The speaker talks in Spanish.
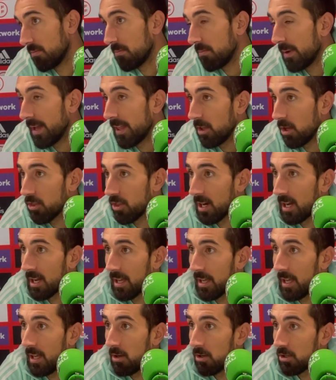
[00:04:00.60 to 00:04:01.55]
medio
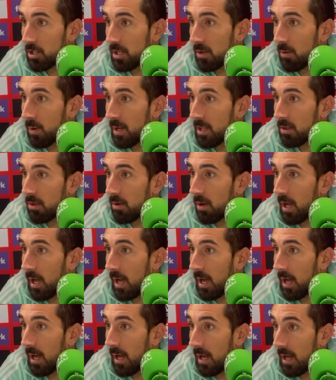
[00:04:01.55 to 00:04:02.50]
tranquilos en cuanto
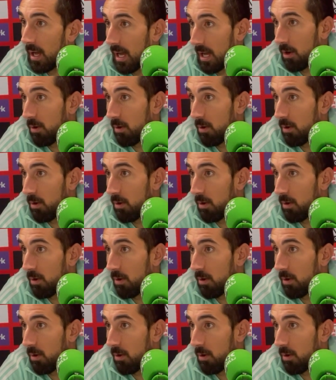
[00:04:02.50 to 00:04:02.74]
a,